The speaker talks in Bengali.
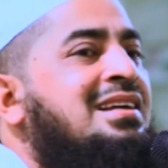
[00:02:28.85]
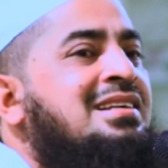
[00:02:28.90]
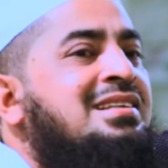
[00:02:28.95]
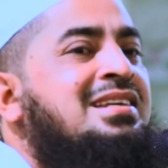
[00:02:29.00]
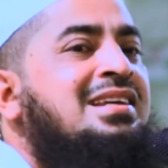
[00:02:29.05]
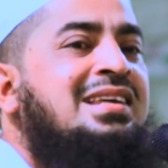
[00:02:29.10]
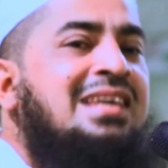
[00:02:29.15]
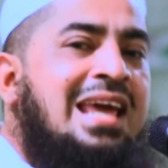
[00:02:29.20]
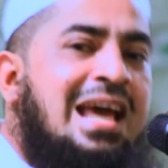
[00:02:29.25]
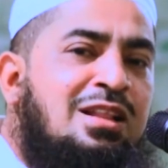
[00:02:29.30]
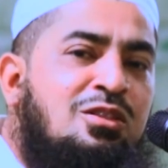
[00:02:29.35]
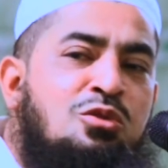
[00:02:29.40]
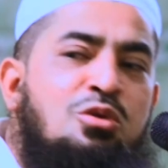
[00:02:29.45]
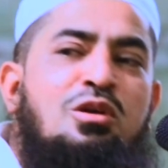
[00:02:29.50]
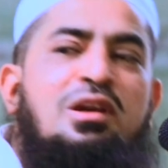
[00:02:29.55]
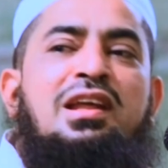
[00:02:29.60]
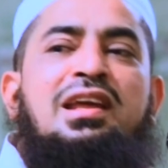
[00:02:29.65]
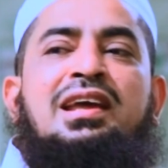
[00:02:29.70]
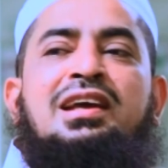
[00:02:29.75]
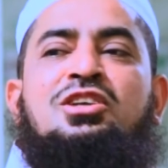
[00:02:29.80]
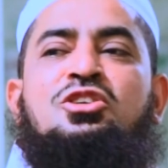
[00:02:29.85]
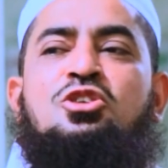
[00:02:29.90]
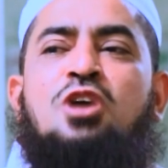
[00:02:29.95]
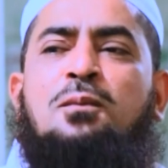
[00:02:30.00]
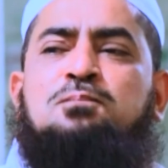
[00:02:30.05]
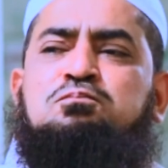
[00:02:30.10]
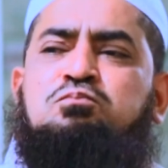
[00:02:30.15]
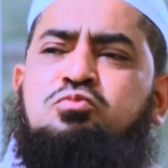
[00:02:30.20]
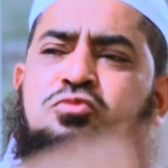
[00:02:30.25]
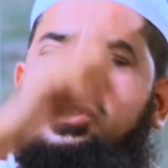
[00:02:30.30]
সে ক্যাথলিক
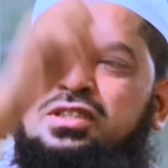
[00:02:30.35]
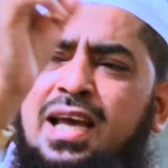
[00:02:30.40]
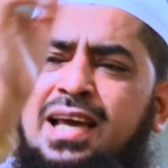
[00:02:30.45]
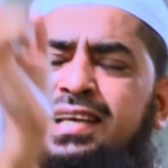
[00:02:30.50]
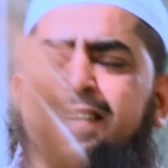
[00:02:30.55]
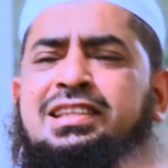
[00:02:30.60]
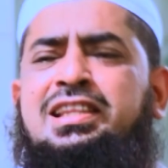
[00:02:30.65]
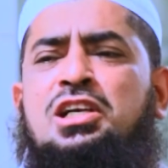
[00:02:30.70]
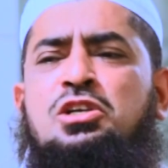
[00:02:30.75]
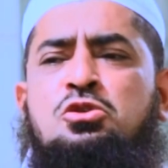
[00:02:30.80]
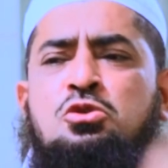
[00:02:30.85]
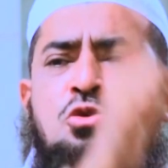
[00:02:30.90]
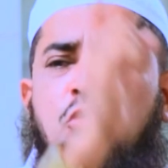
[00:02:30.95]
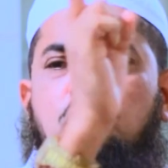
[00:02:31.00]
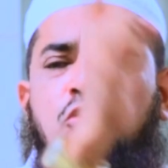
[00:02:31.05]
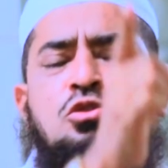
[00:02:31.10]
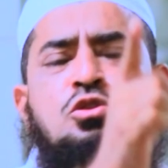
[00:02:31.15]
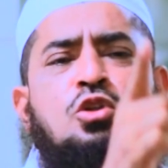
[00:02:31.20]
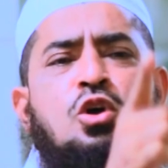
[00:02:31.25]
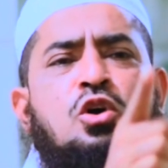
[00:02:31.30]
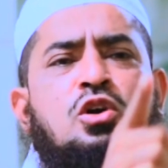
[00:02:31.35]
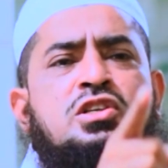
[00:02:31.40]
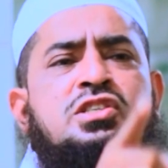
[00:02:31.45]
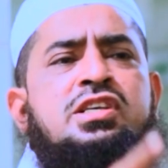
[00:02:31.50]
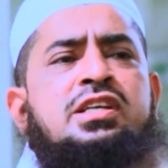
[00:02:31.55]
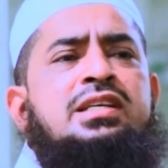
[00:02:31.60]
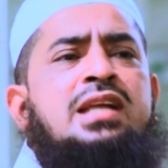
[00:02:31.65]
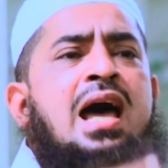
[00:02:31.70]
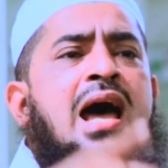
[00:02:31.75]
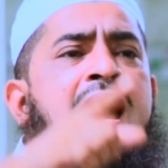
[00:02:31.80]
সবচাইতে সুন্দর
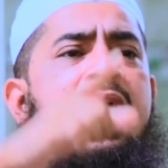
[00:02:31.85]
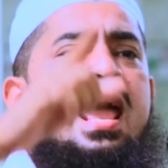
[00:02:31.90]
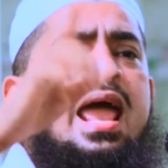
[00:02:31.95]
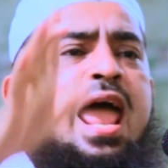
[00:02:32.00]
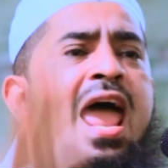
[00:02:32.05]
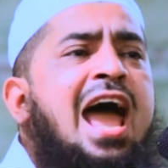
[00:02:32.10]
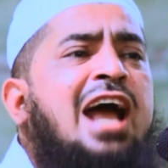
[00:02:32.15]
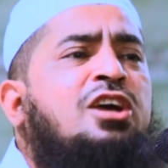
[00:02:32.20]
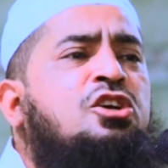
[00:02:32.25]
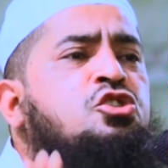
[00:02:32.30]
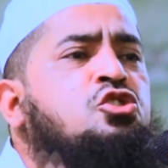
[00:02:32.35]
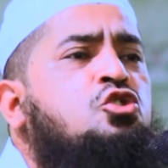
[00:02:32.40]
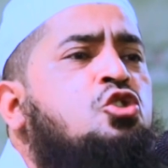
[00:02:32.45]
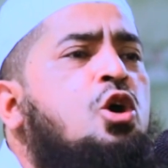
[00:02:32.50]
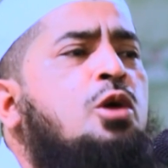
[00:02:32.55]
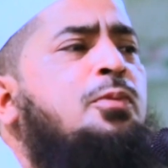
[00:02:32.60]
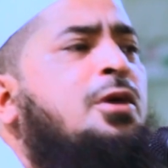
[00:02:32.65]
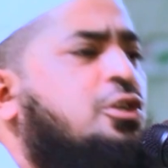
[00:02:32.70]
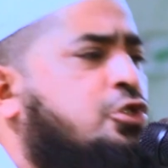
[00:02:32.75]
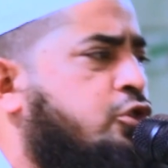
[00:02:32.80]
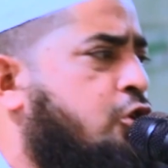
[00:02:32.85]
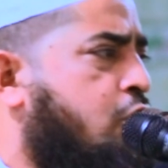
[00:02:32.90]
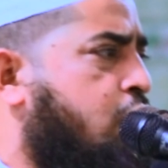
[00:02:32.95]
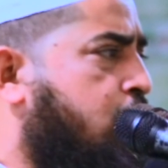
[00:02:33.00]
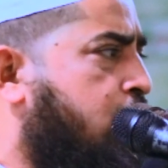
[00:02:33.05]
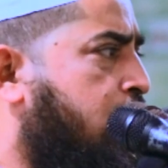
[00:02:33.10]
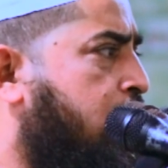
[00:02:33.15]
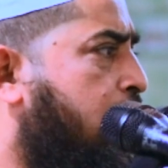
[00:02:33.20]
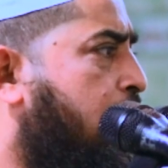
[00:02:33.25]
যেটা একশো বছর